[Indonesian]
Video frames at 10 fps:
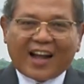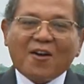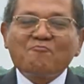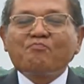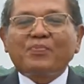
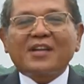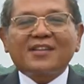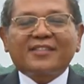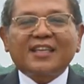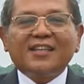
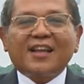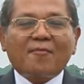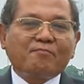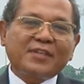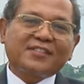Hampir
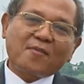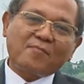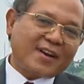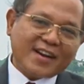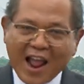tidak bisa
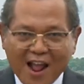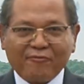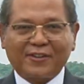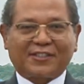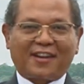
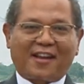bernafas